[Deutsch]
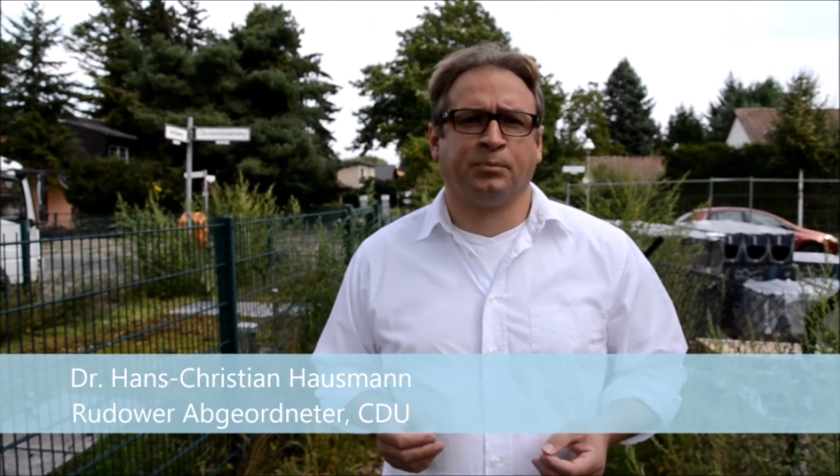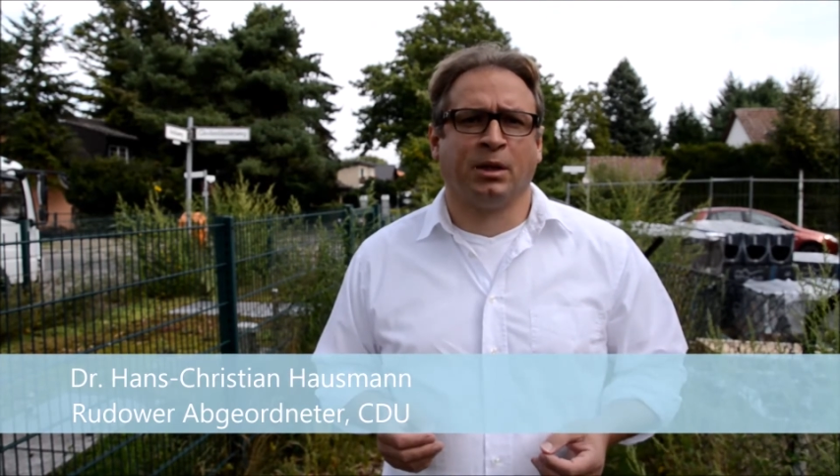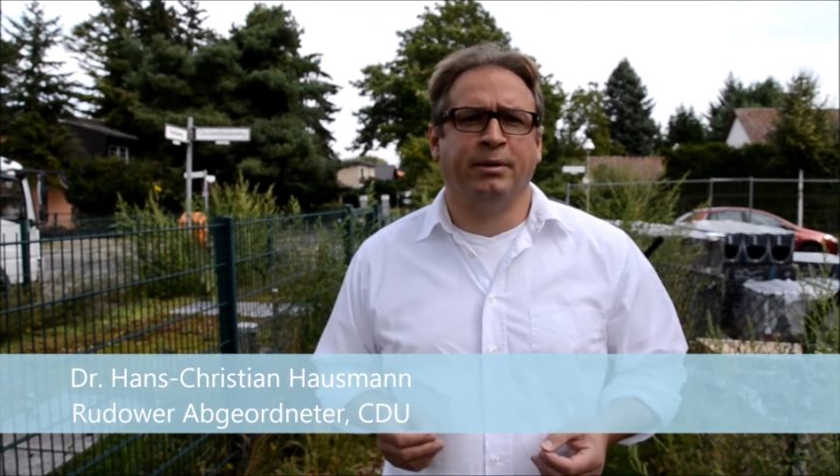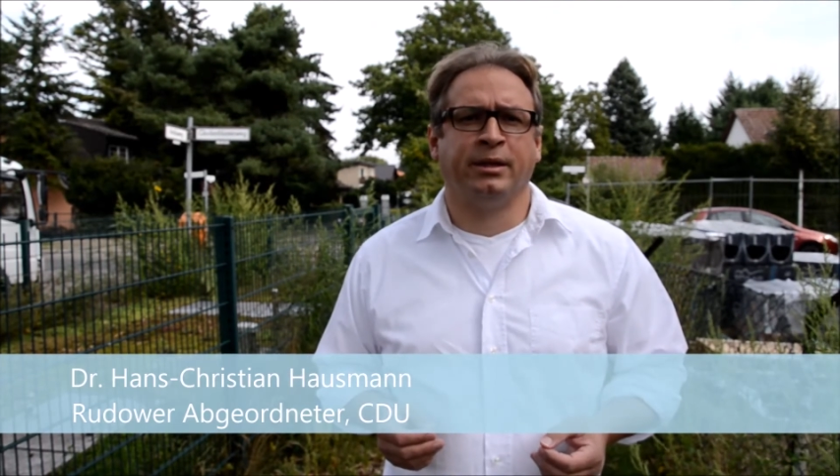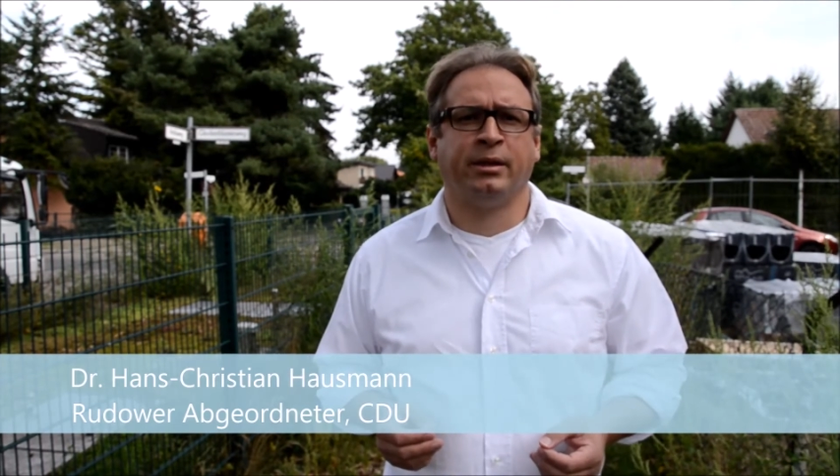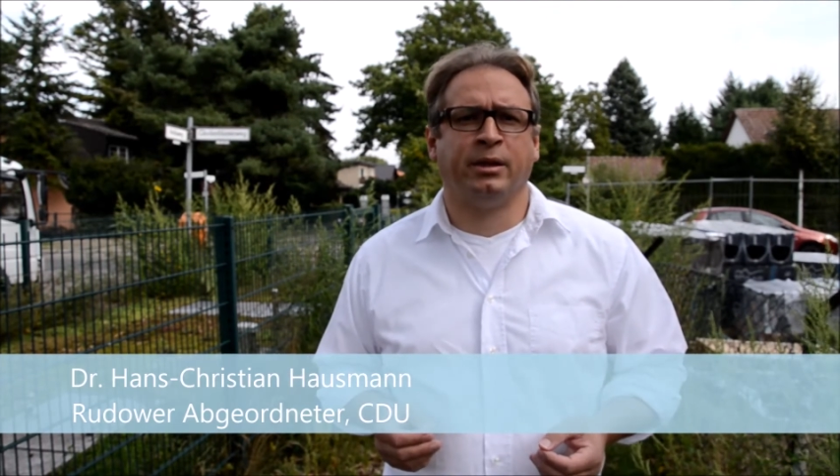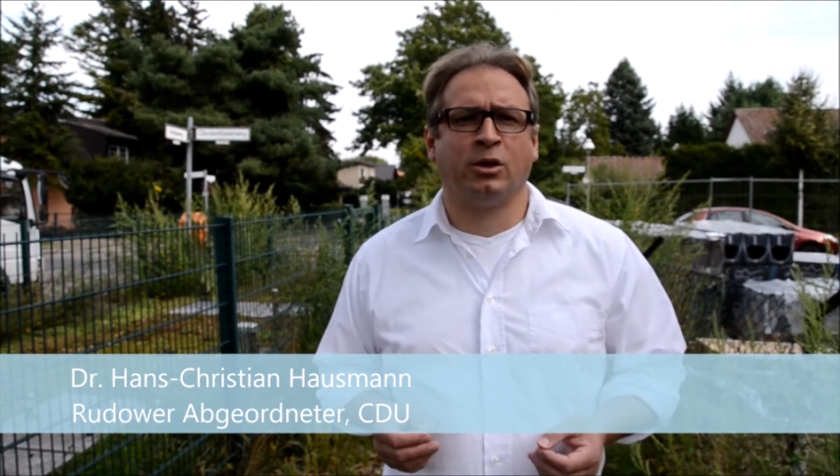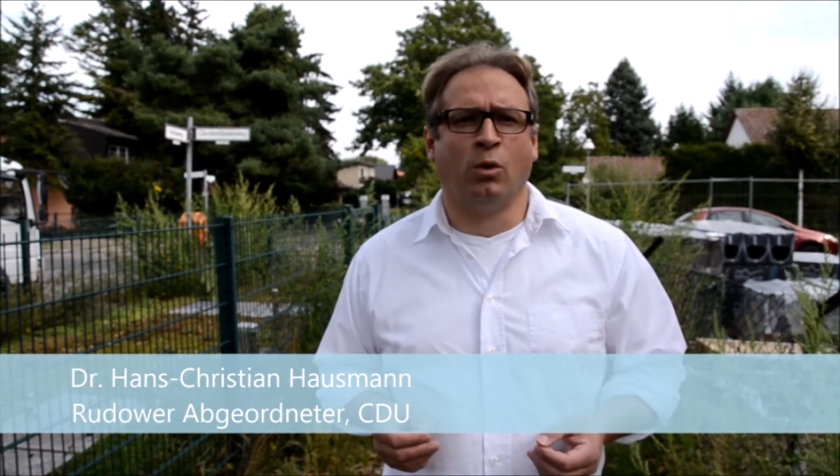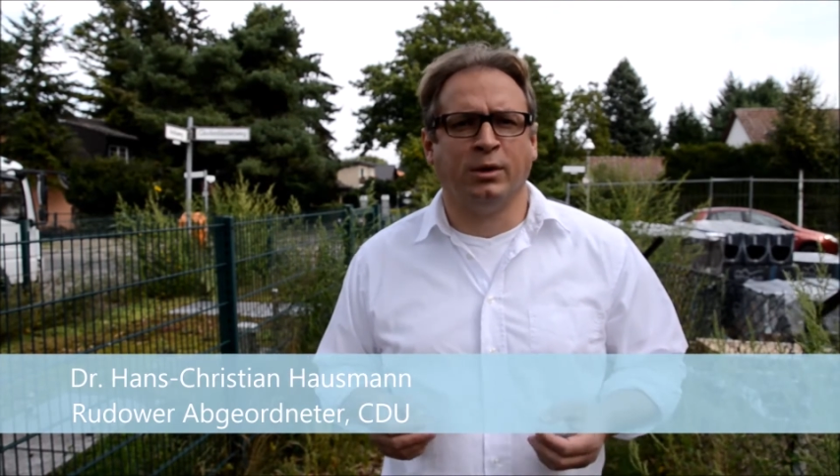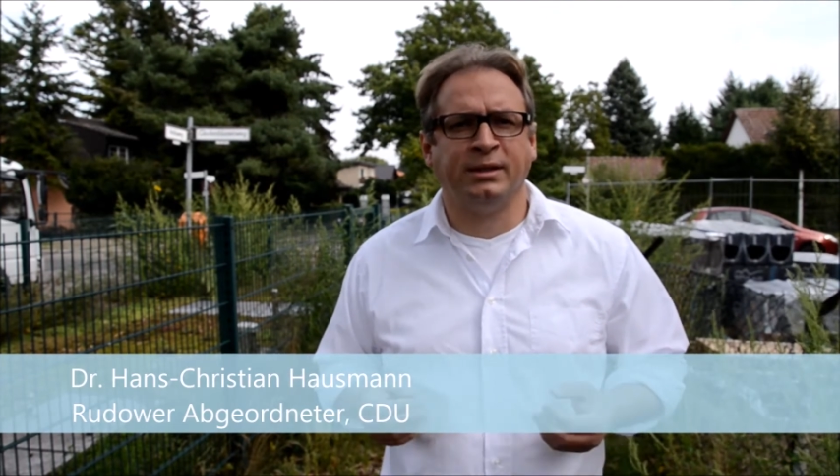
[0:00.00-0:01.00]
Mit
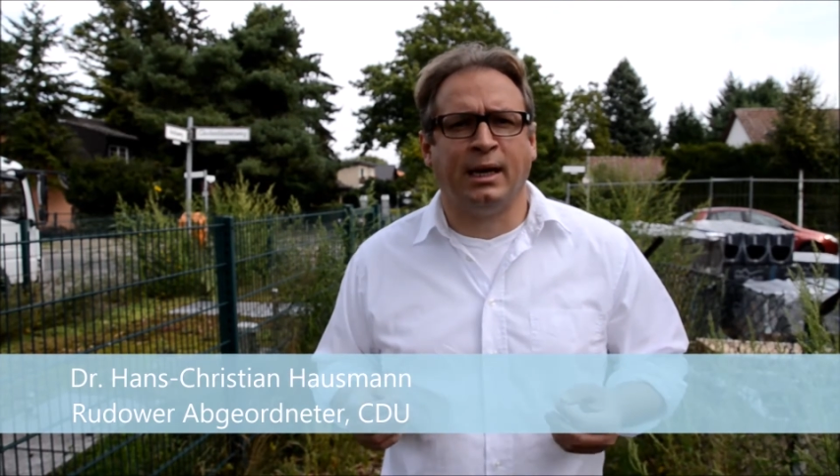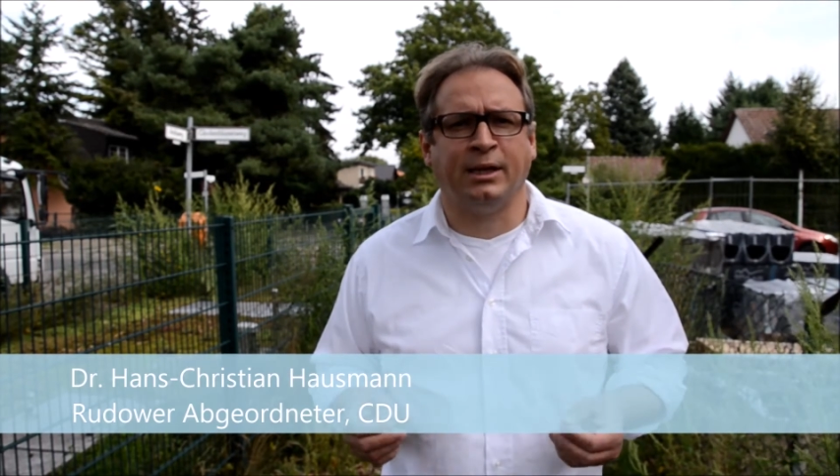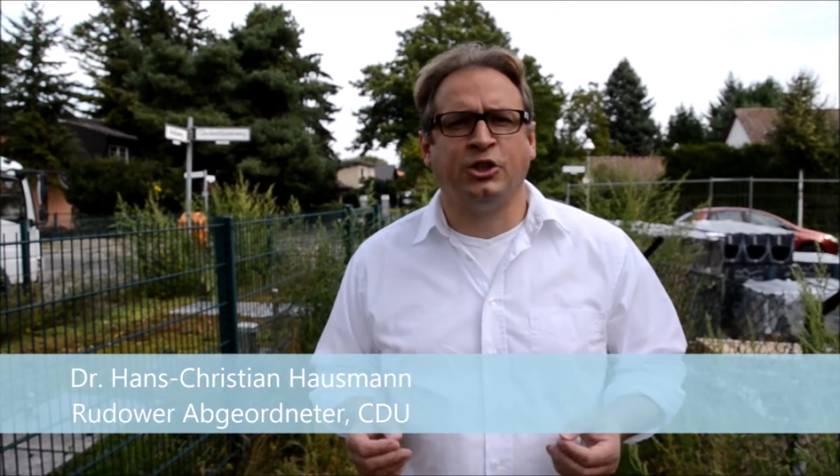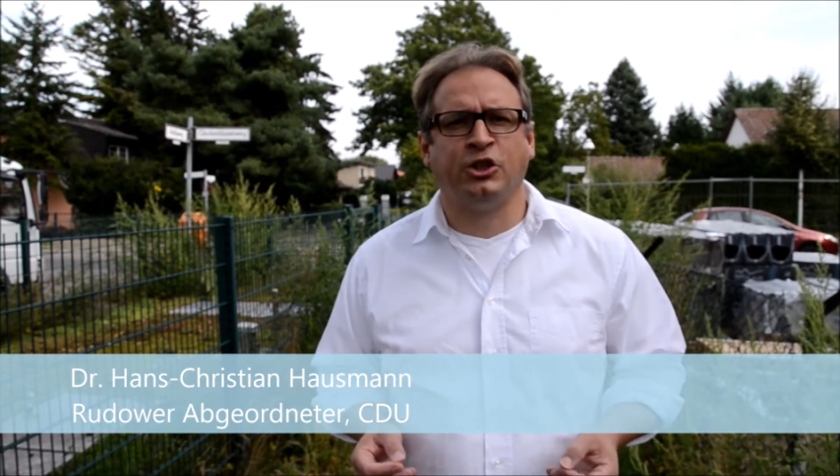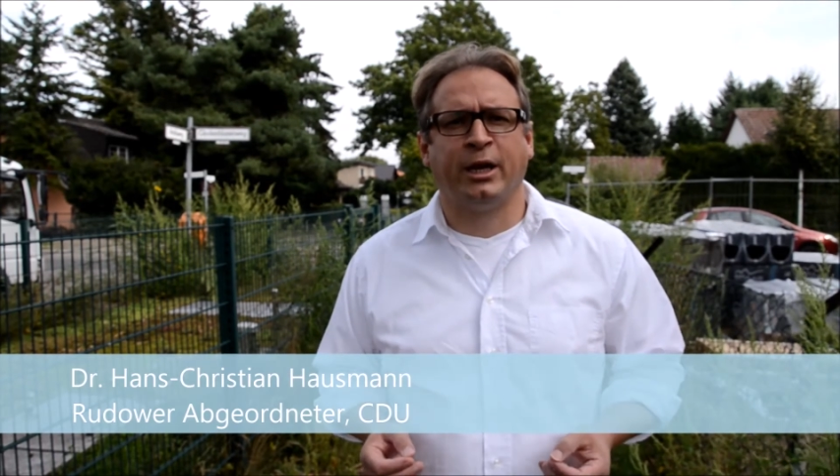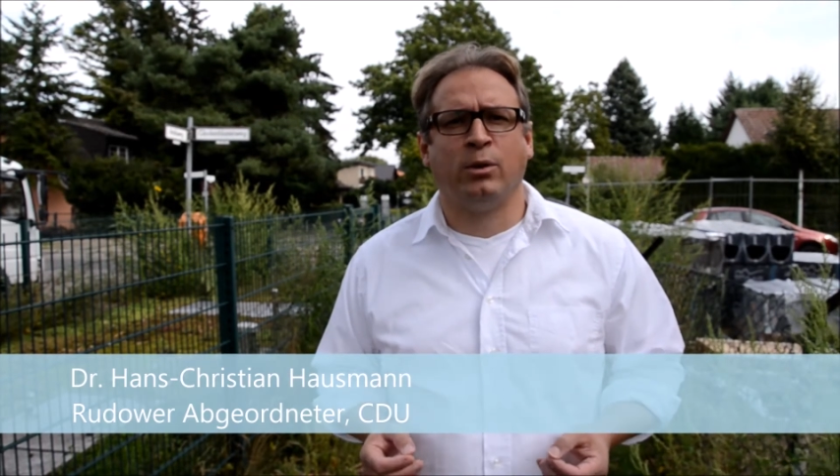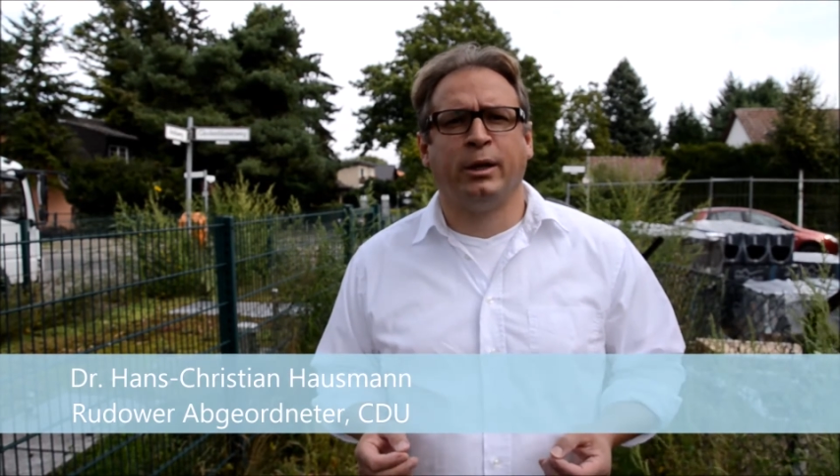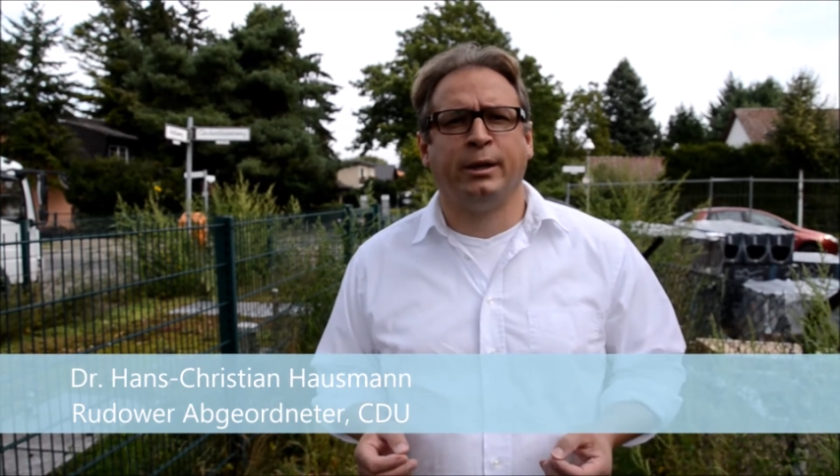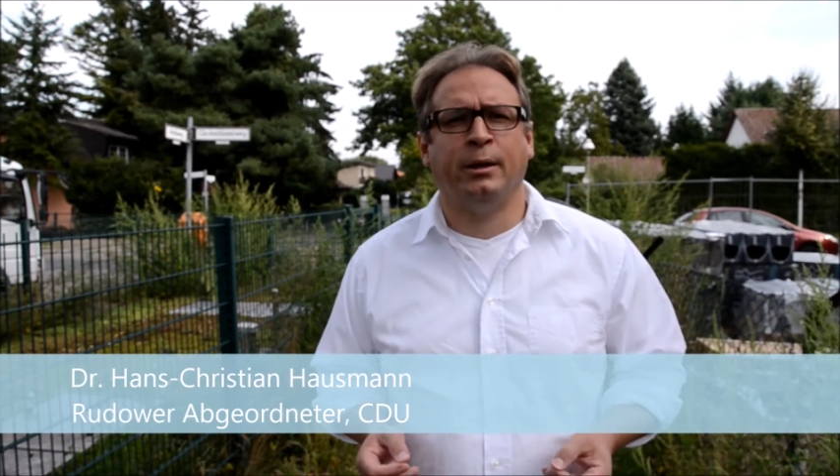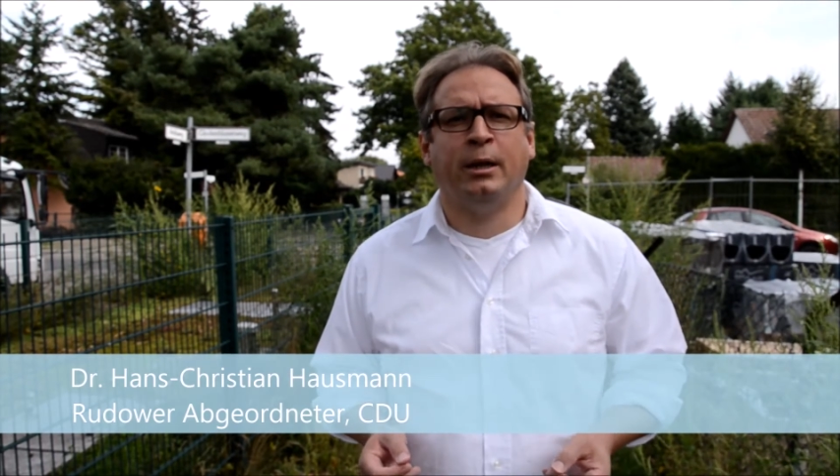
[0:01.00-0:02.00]
großen
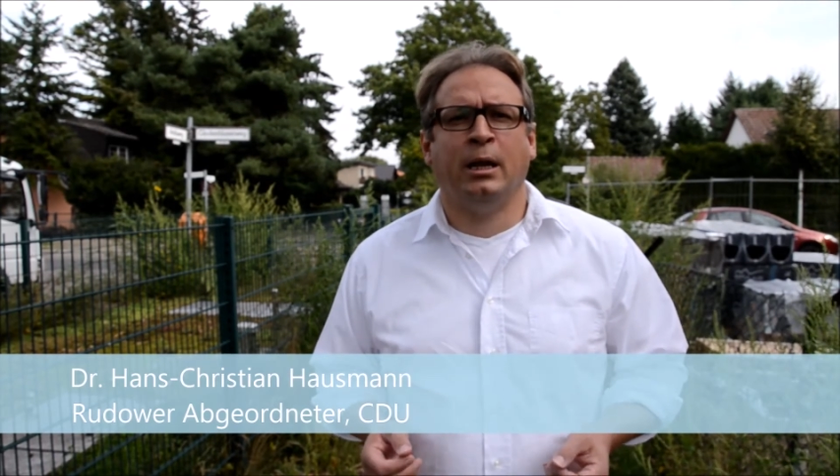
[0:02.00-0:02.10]
Anstrengungen